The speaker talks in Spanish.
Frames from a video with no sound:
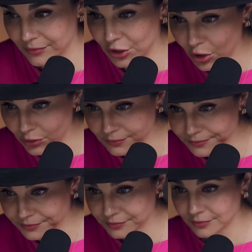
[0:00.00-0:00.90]
Yo,
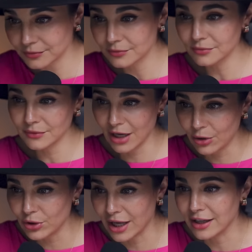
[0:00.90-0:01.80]

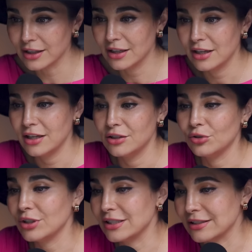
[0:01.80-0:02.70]
ahora,
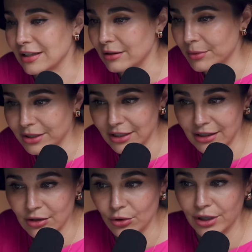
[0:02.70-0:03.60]
no necesariamente
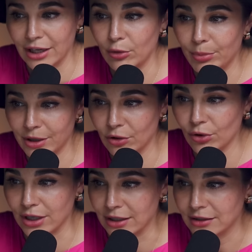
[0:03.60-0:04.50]
digo que lo
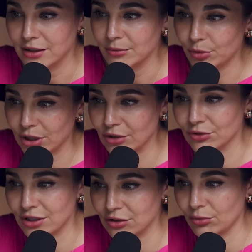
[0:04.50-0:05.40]
perdone porque
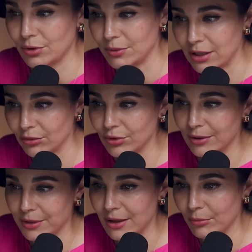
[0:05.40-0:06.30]
nos hizo vivir
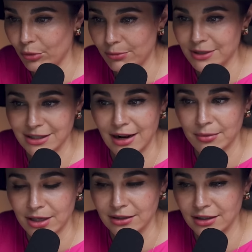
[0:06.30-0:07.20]
una vida muy
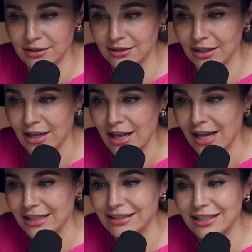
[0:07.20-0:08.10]
miserable y triste,
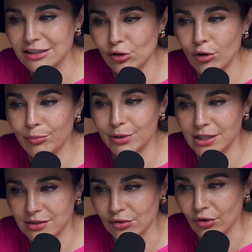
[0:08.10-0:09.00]
así que solo
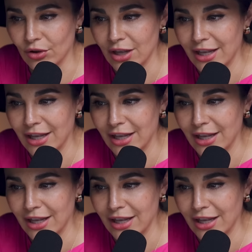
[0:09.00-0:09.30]
pienso